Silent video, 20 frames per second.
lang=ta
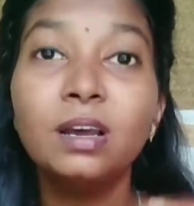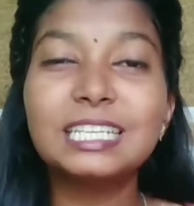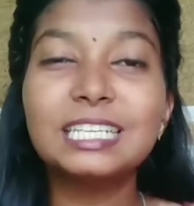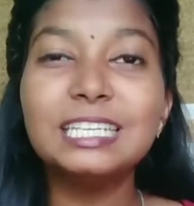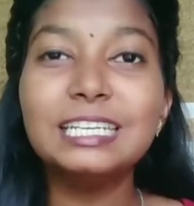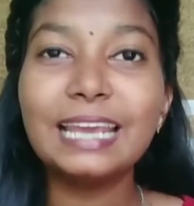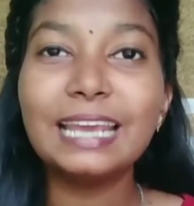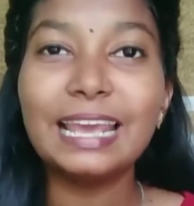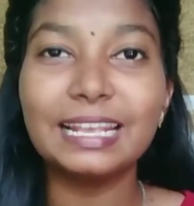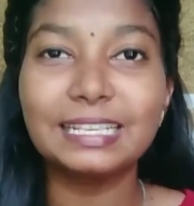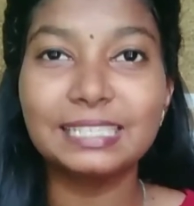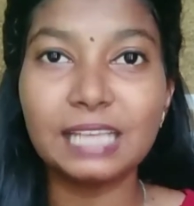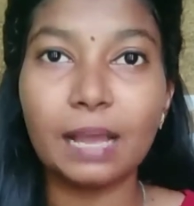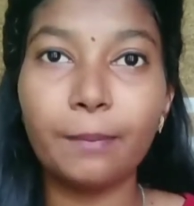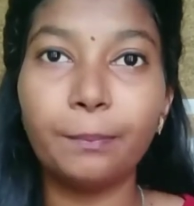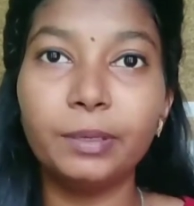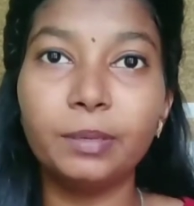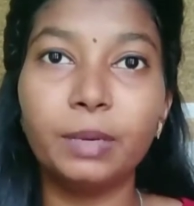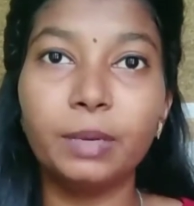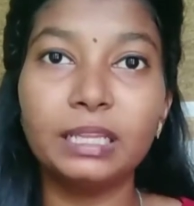சின்ன
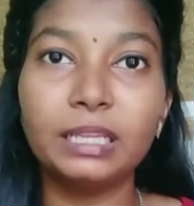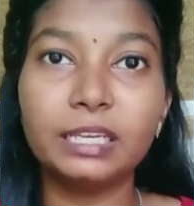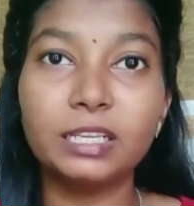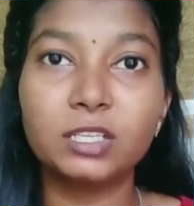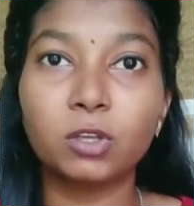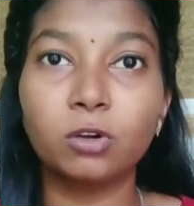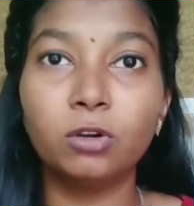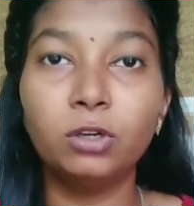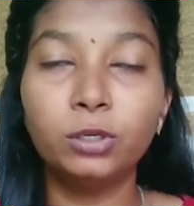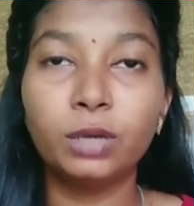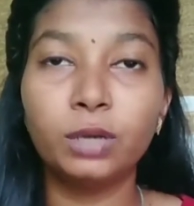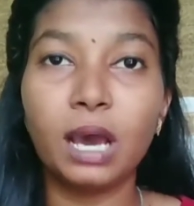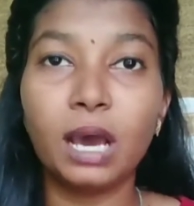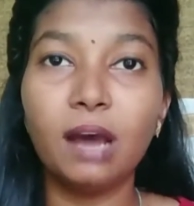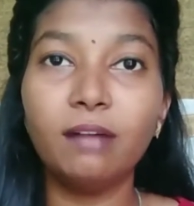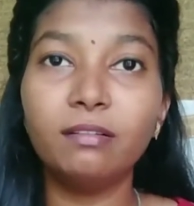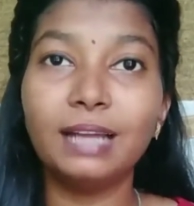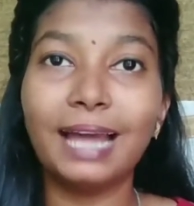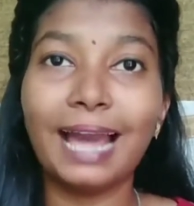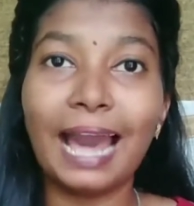எக்ஸாம்பிள் மாதிரி சொல்லணும்னா
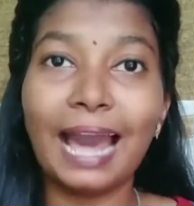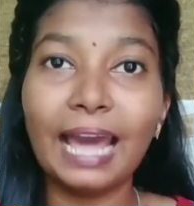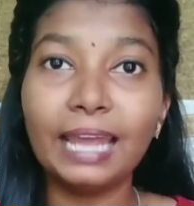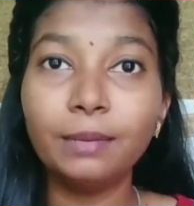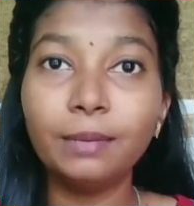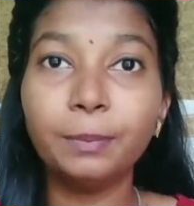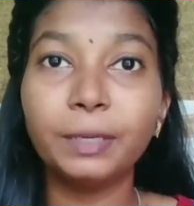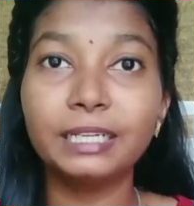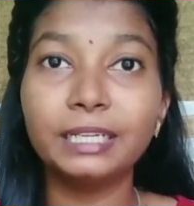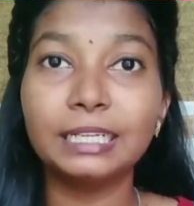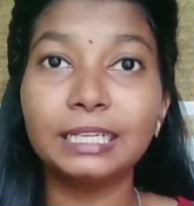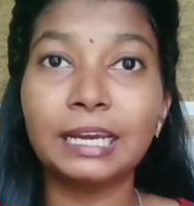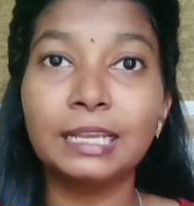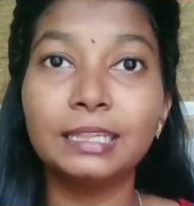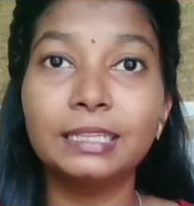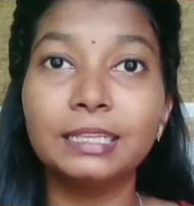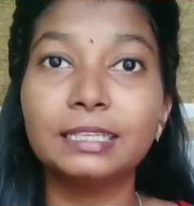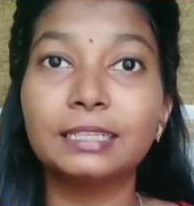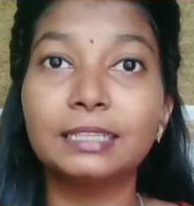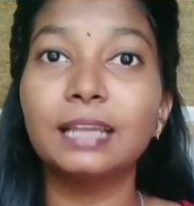அவங்க ஹாரி பாட்டர்
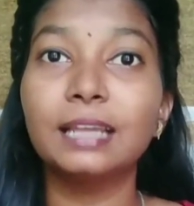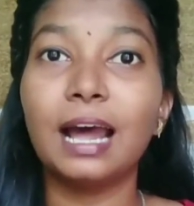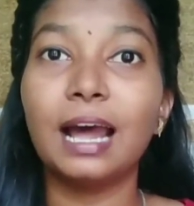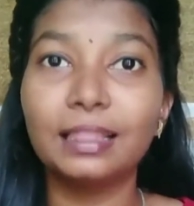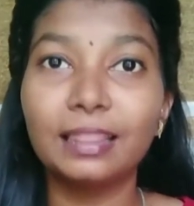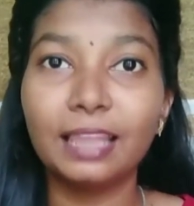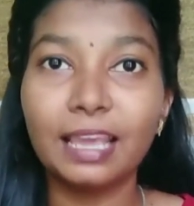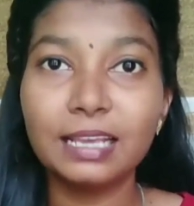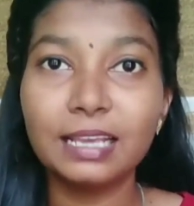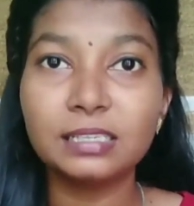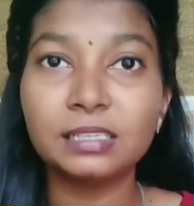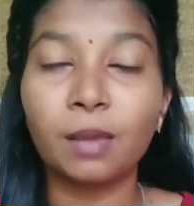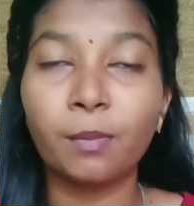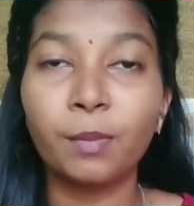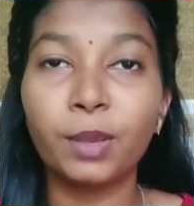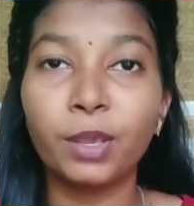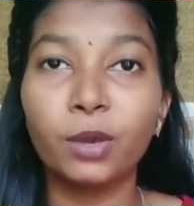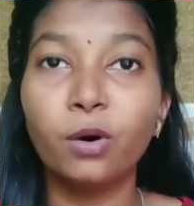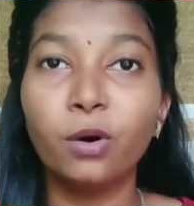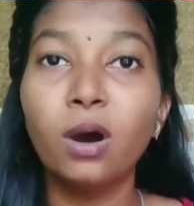எழுதிட்டு இருந்த அதே
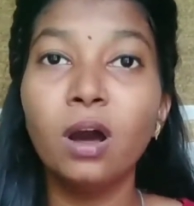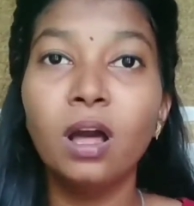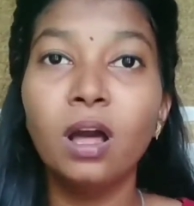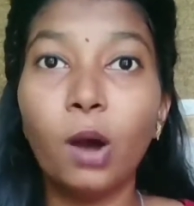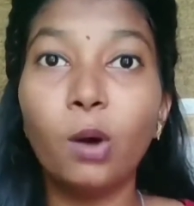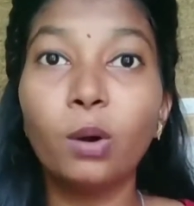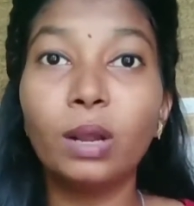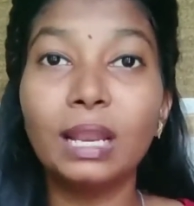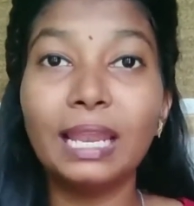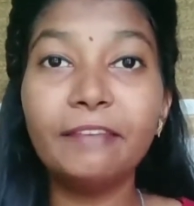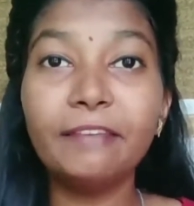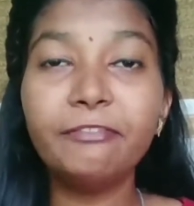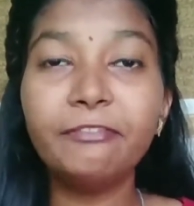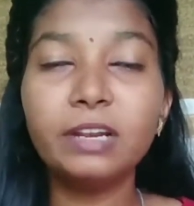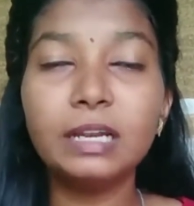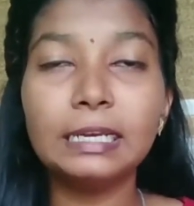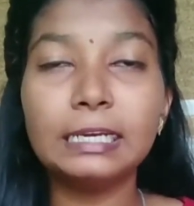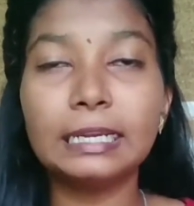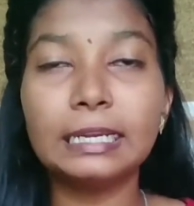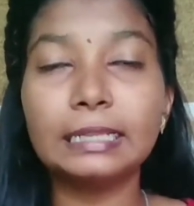சமயம் அவங்க
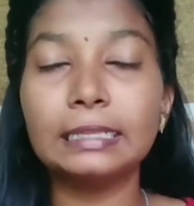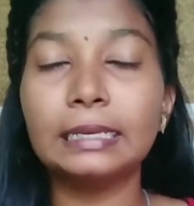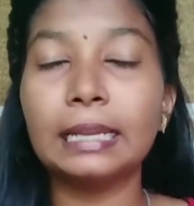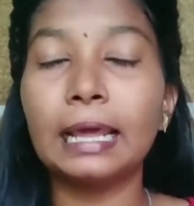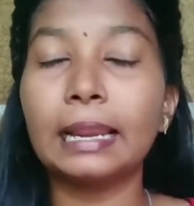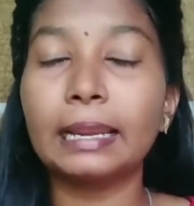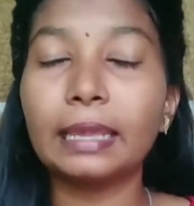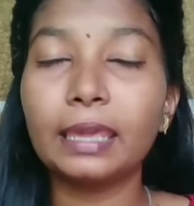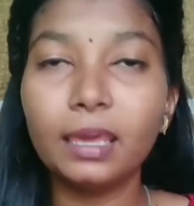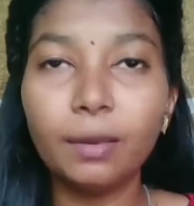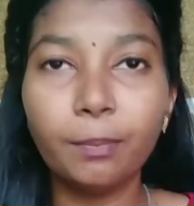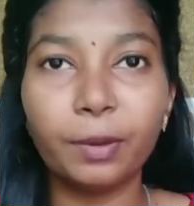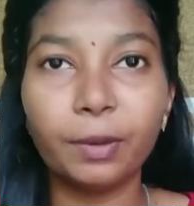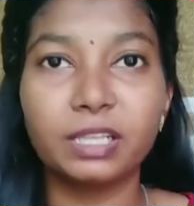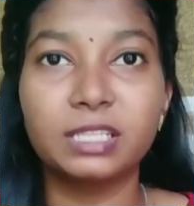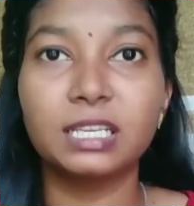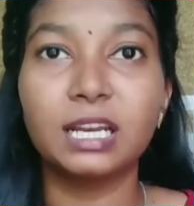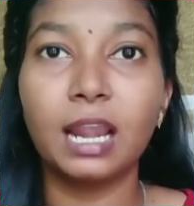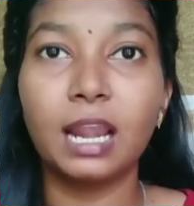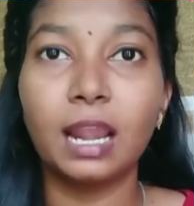லைஃப்ல நடந்த நிறைய
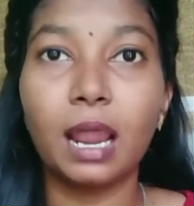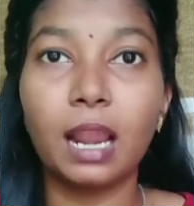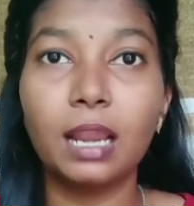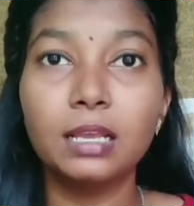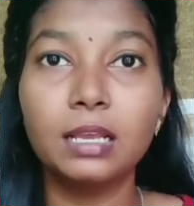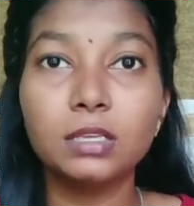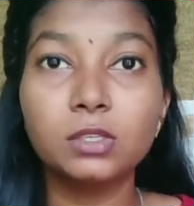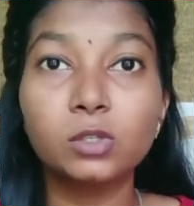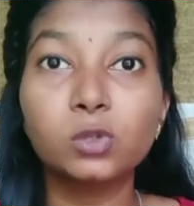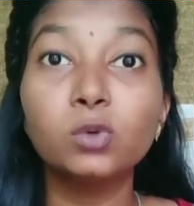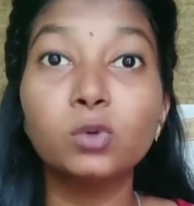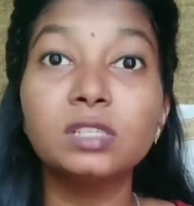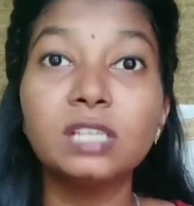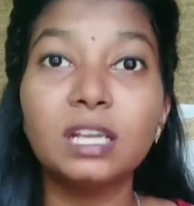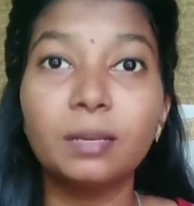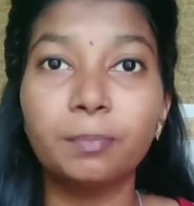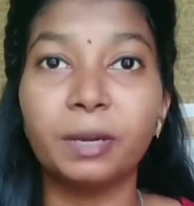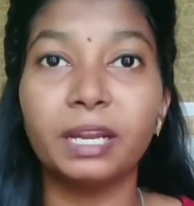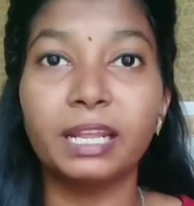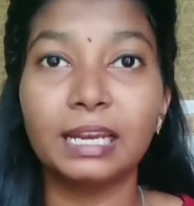பிரச்சனைனால
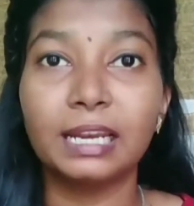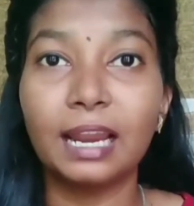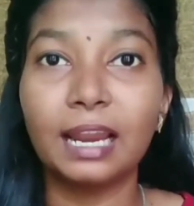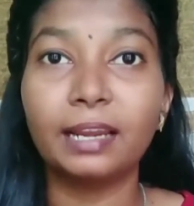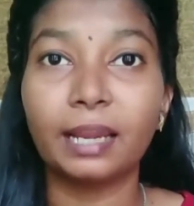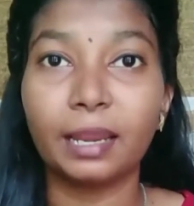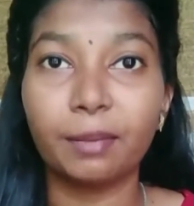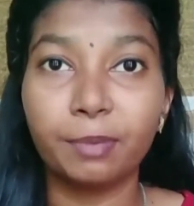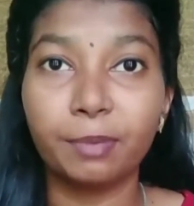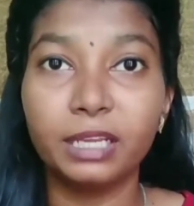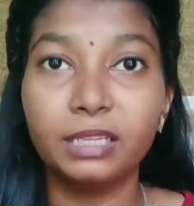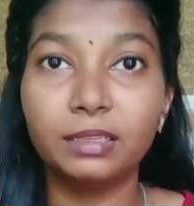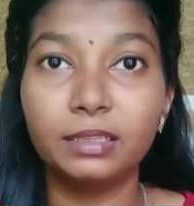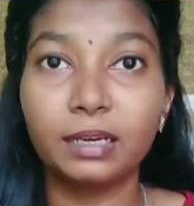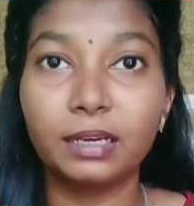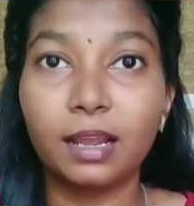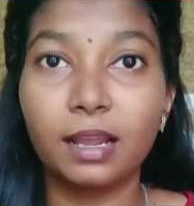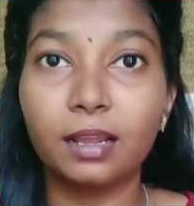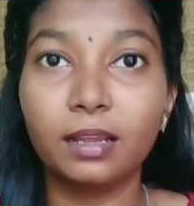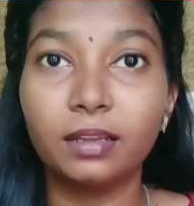சூசைட் பண்ணிக்கலாம் ட்ரை
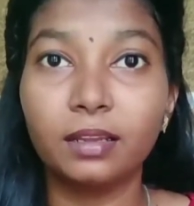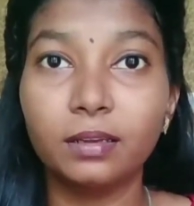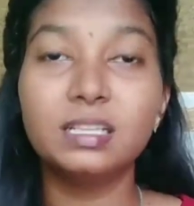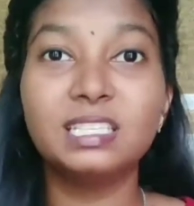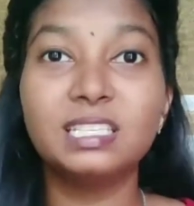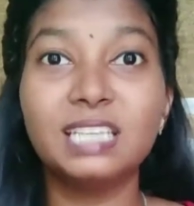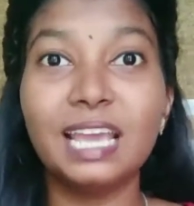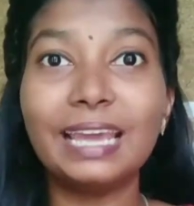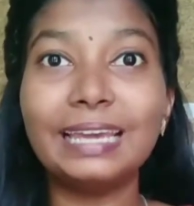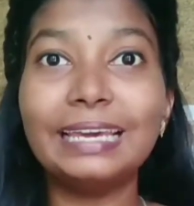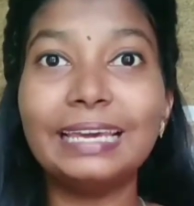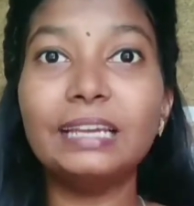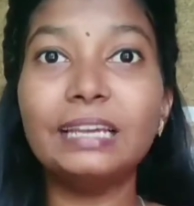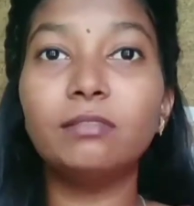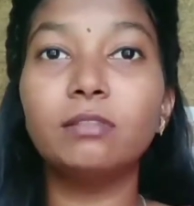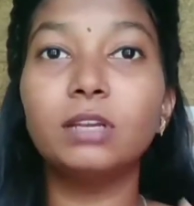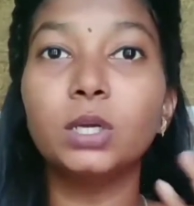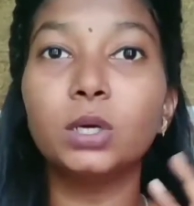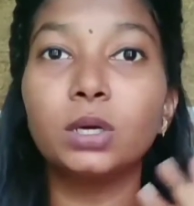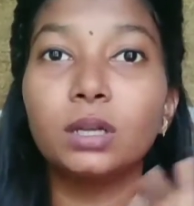பண்ணியிருந்திருக்காங்க ஜே கே
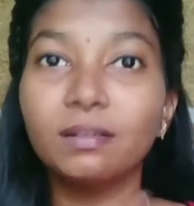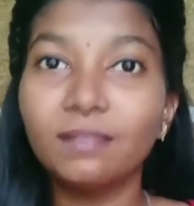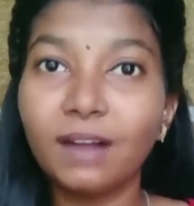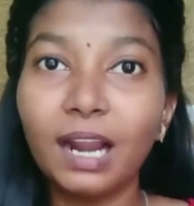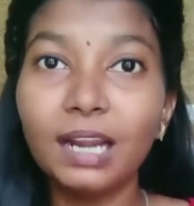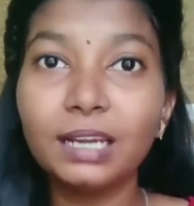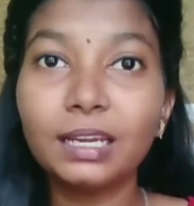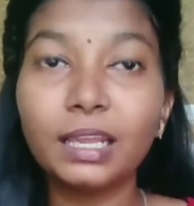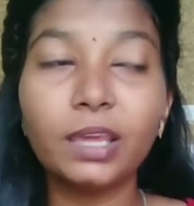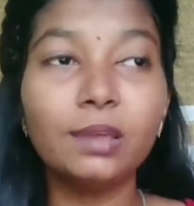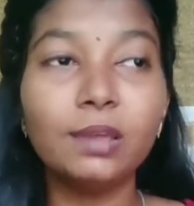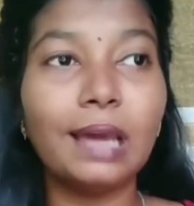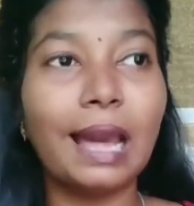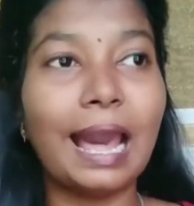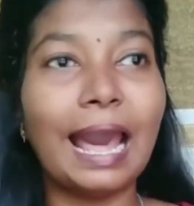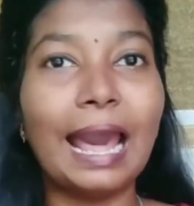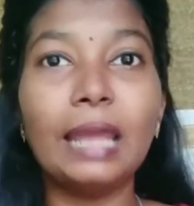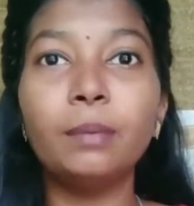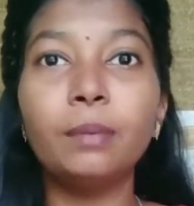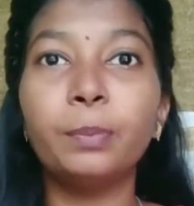ரவுலிங்கோட வாழ்க்கையும்
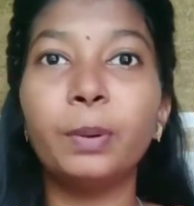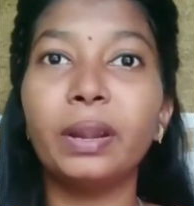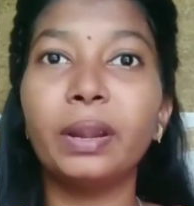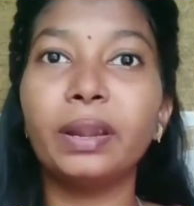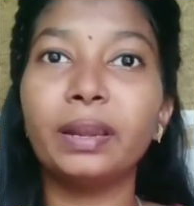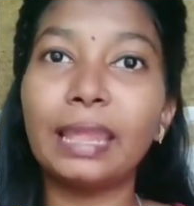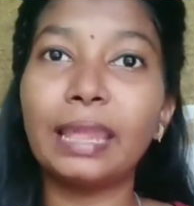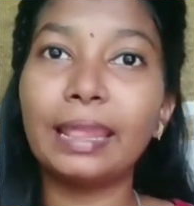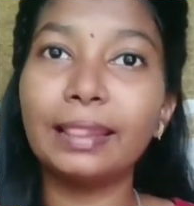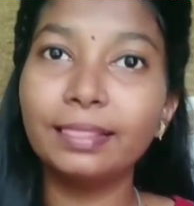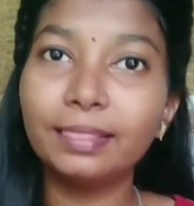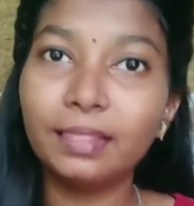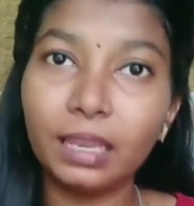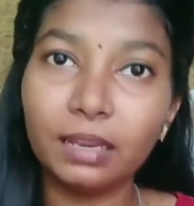ஹாரி பாட்டர் எந்த